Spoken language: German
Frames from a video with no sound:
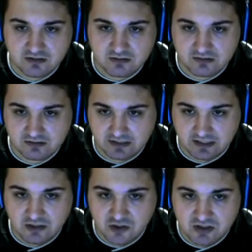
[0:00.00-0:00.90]
der
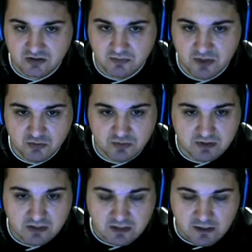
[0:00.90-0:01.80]
Gegner-Chat zum Beispiel.
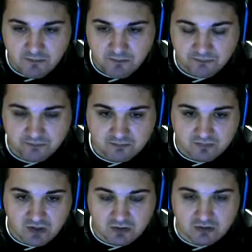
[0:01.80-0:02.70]

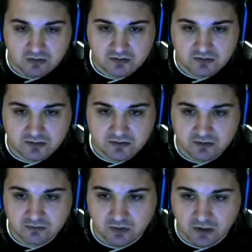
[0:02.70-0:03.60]
Und ja.